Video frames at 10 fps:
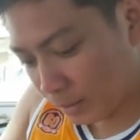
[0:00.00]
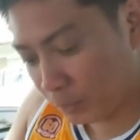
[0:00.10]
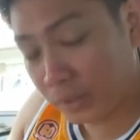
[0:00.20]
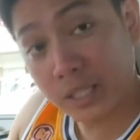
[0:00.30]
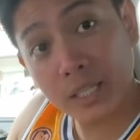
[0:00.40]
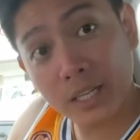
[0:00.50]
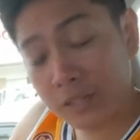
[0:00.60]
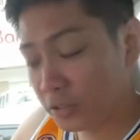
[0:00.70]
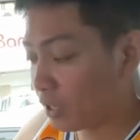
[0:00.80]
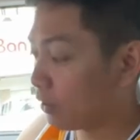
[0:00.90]
Binili,
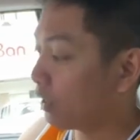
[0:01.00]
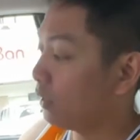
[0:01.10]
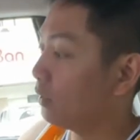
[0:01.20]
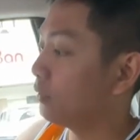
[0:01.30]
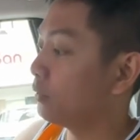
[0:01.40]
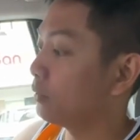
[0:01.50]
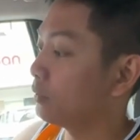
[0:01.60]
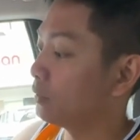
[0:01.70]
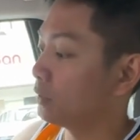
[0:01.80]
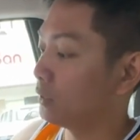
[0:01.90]
ano siya, Carl?
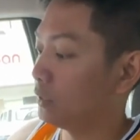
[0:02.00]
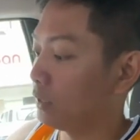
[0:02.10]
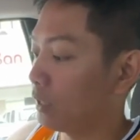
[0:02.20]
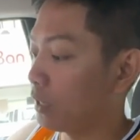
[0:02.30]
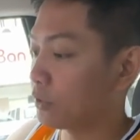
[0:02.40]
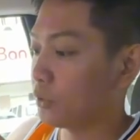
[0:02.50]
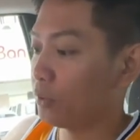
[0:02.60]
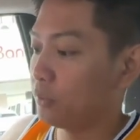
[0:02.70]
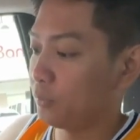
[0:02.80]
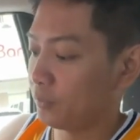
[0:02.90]

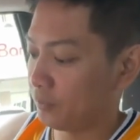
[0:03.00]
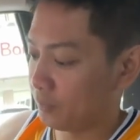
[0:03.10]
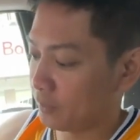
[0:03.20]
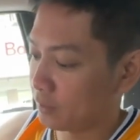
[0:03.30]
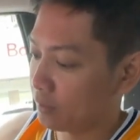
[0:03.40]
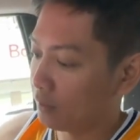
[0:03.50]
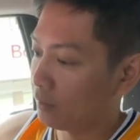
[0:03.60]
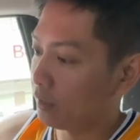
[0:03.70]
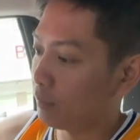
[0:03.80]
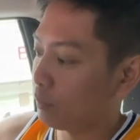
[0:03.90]
Clarkson. Clarkson.
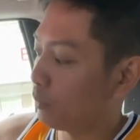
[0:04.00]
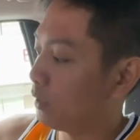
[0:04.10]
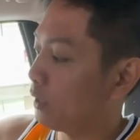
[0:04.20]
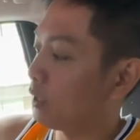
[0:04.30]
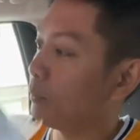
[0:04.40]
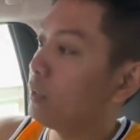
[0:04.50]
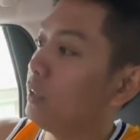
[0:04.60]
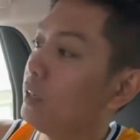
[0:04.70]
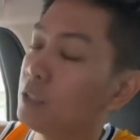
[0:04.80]
Yan, bumili kami Gilas,